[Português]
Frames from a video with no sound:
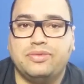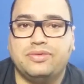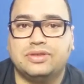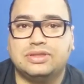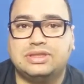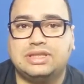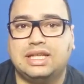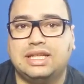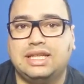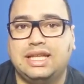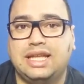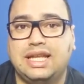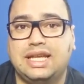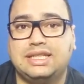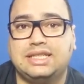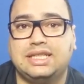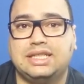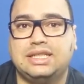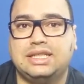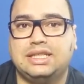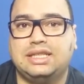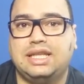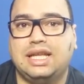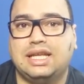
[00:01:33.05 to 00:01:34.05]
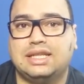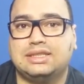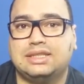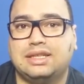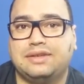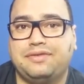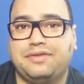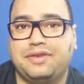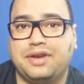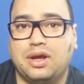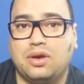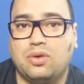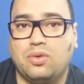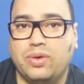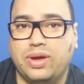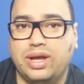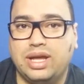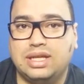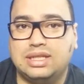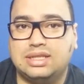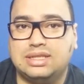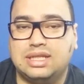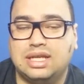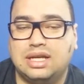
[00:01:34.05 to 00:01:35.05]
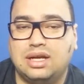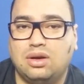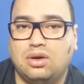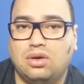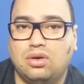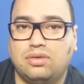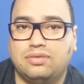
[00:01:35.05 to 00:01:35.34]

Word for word: você deixa de ter essa frequência,